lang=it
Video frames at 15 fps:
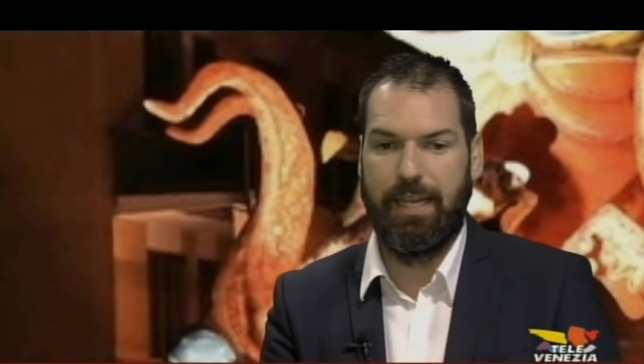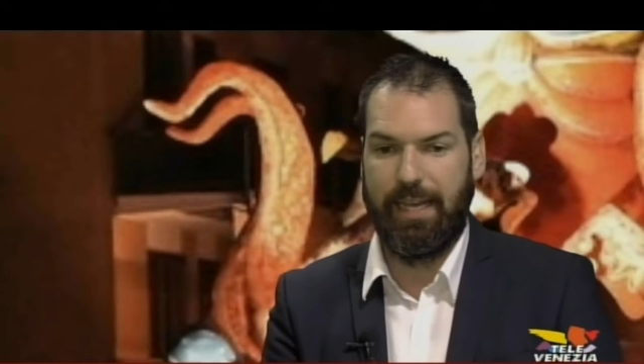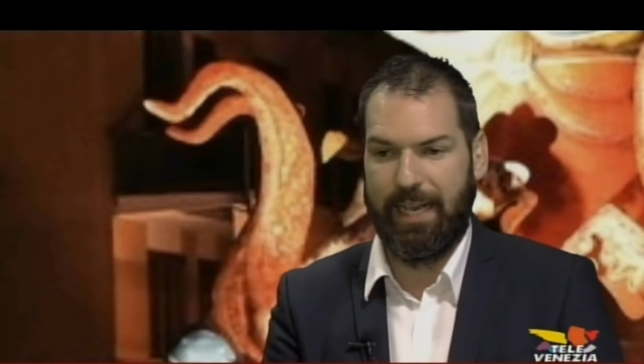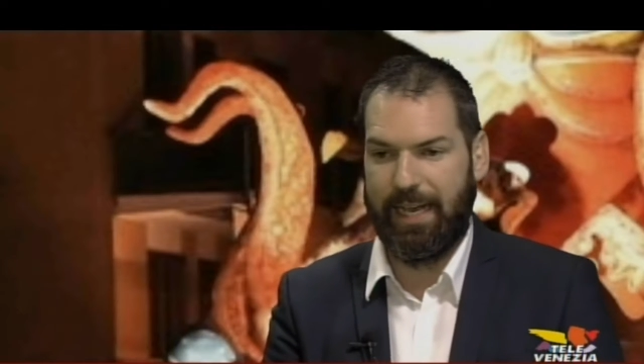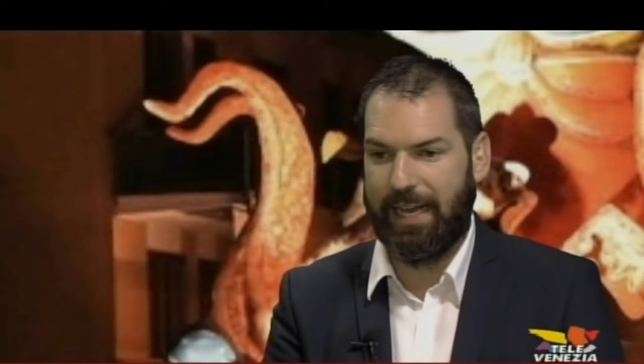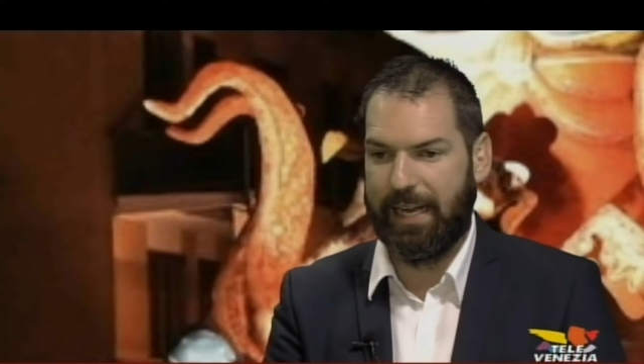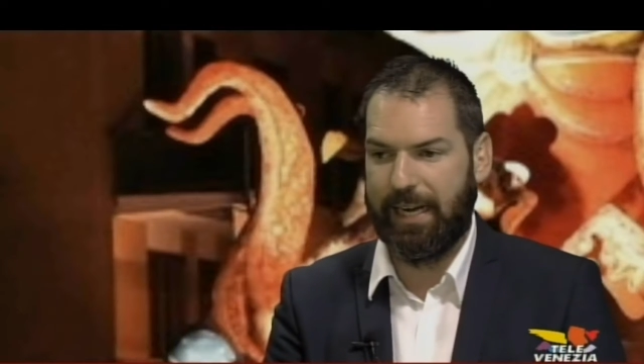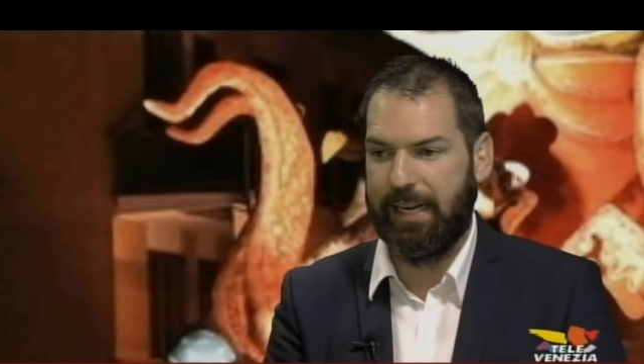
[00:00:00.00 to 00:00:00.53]
i
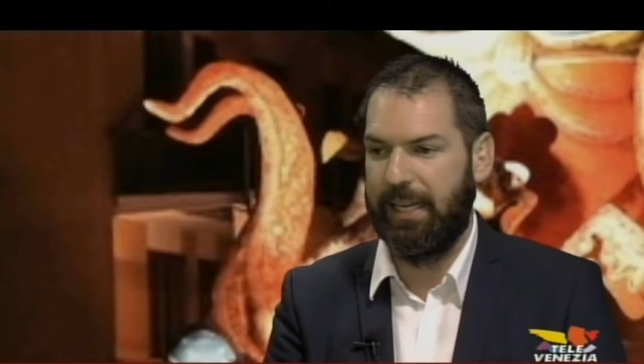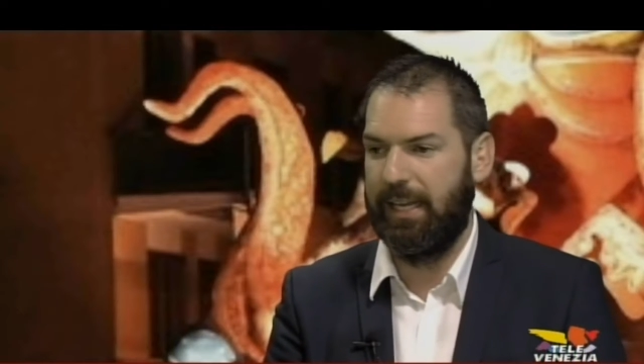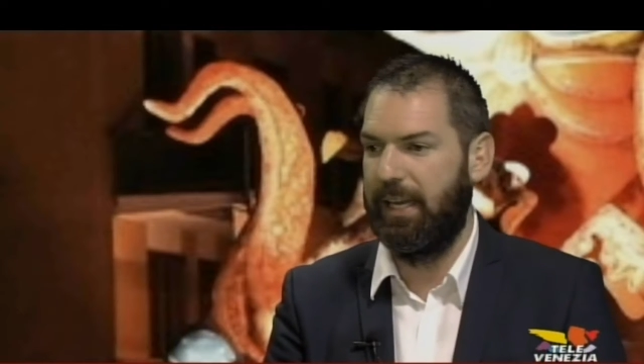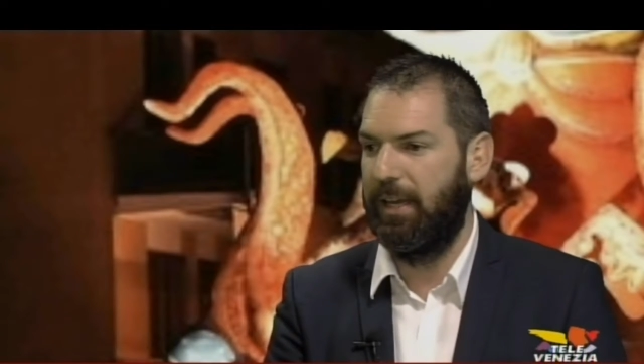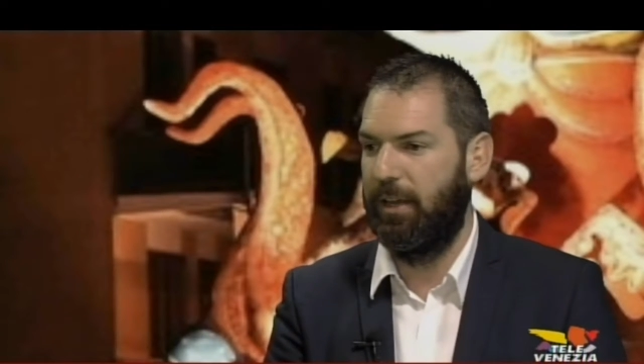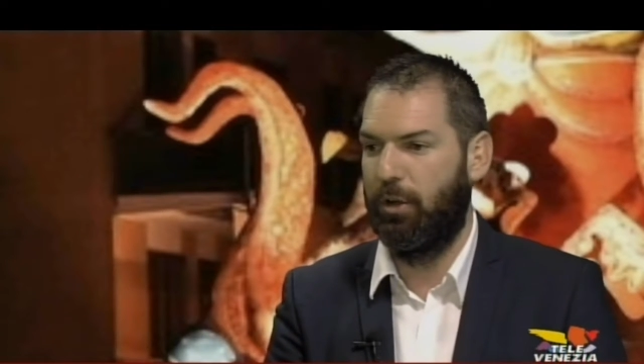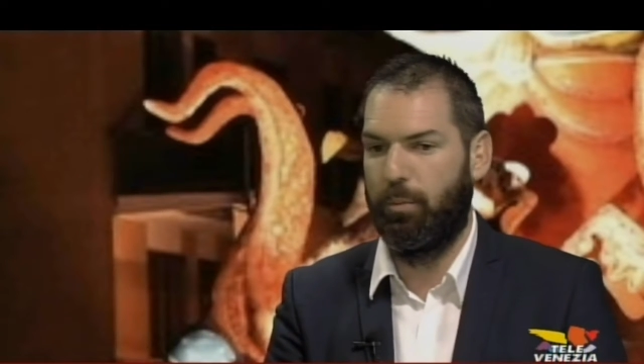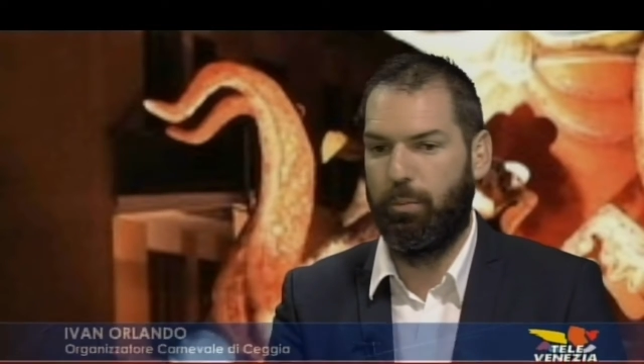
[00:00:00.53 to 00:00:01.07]

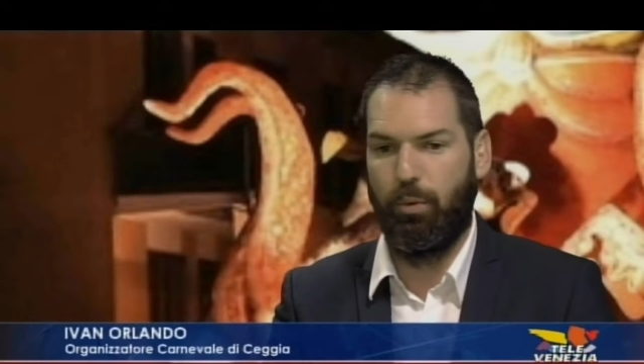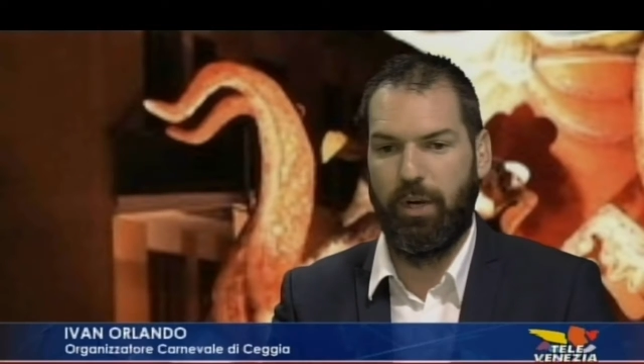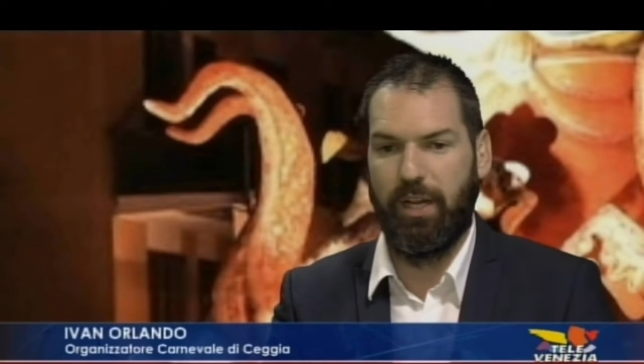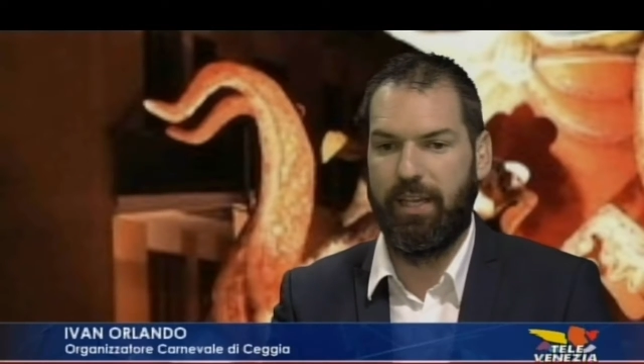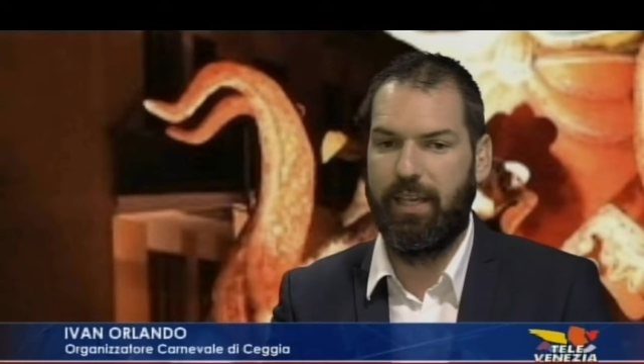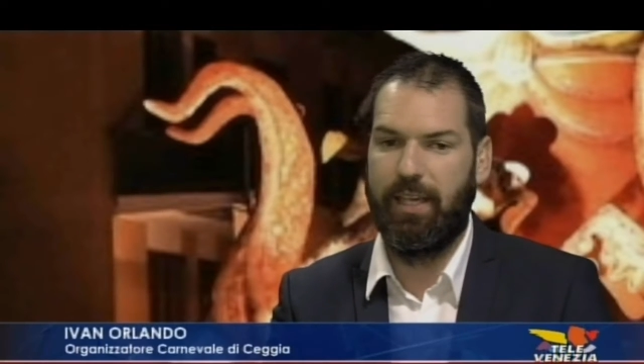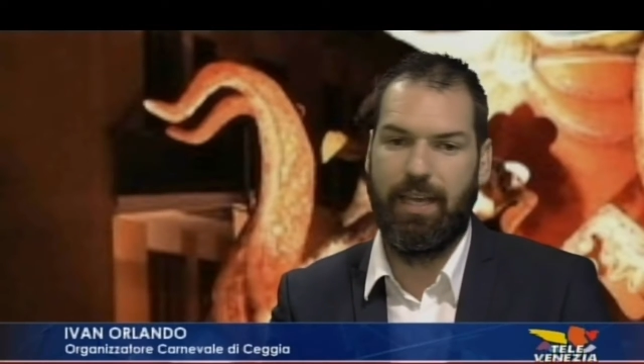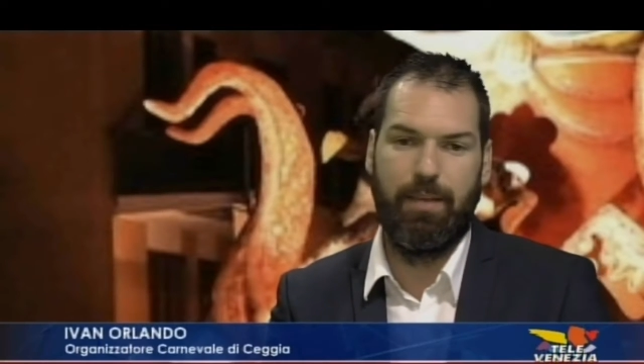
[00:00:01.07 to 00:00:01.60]
carri oppure chi è